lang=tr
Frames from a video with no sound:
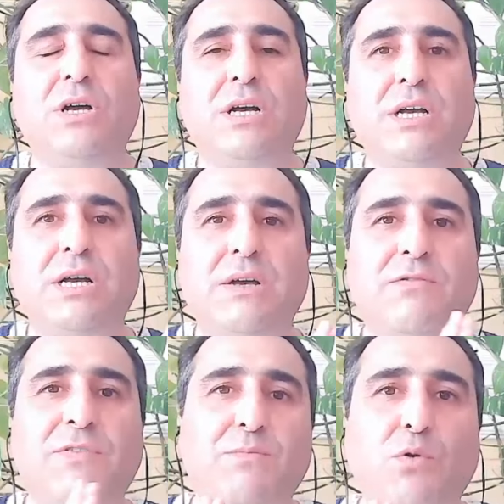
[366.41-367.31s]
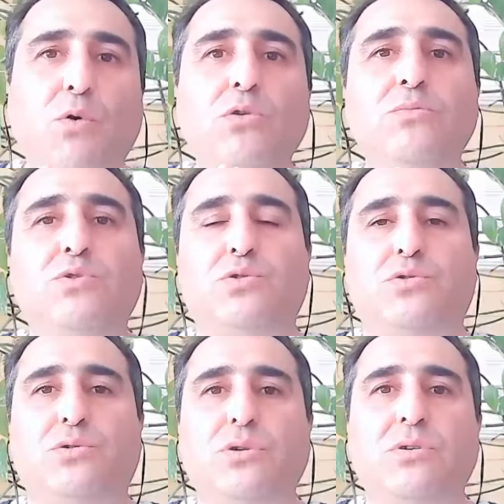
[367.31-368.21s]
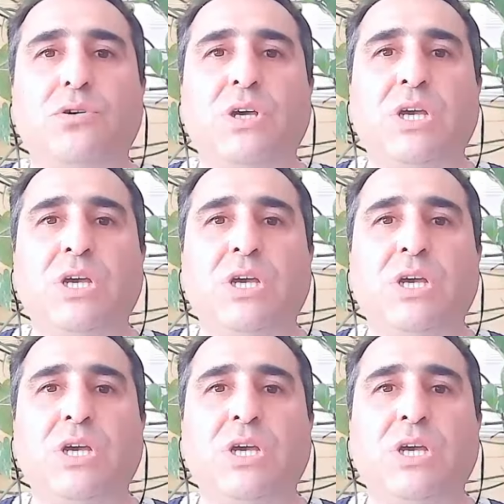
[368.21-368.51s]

Ee, ve bu ölümsüzlük